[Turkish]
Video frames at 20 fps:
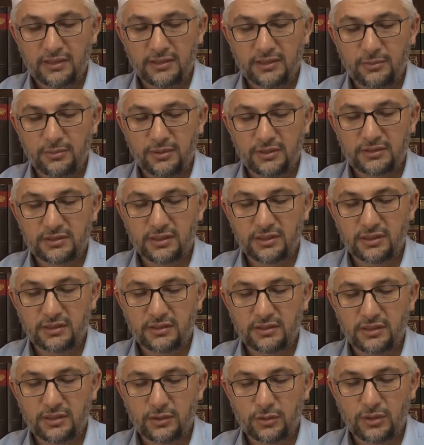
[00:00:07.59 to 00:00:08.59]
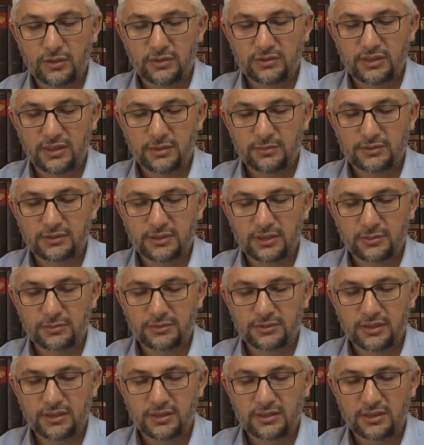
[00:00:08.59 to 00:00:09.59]
Nebi sallallahu aleyhi ve sellem
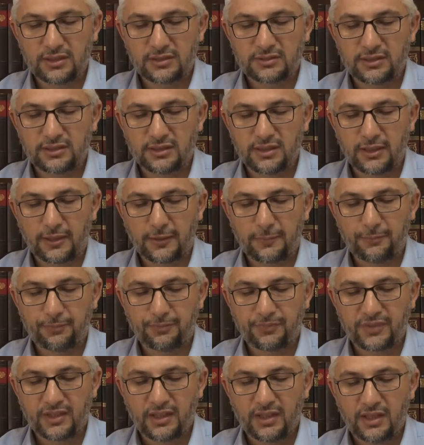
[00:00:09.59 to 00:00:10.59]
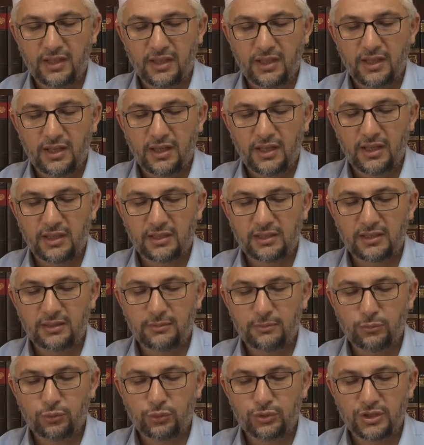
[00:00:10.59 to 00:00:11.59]
sarımsağı kastederek her
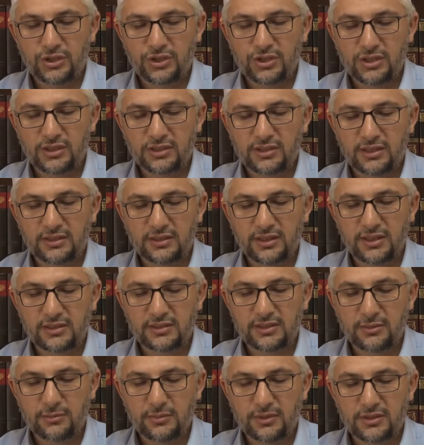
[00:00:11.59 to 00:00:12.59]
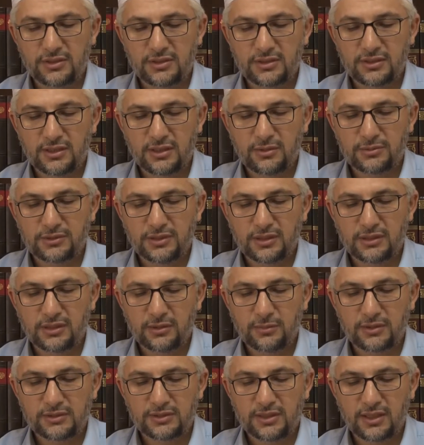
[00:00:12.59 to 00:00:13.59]
kim bu yeşillikten yerse mescitlerimize
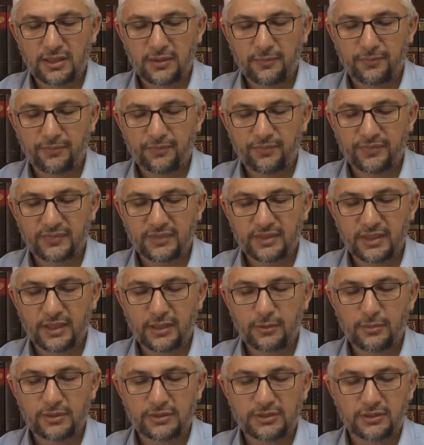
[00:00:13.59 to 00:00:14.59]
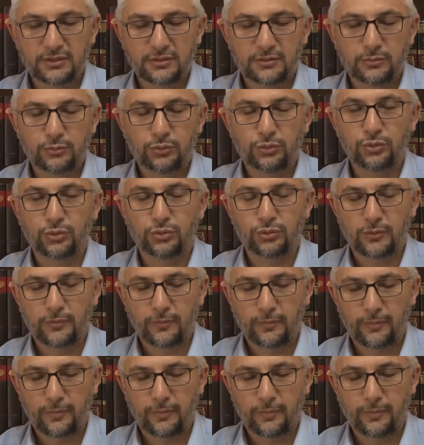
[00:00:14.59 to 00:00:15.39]
namaza gelmesin buyurdu.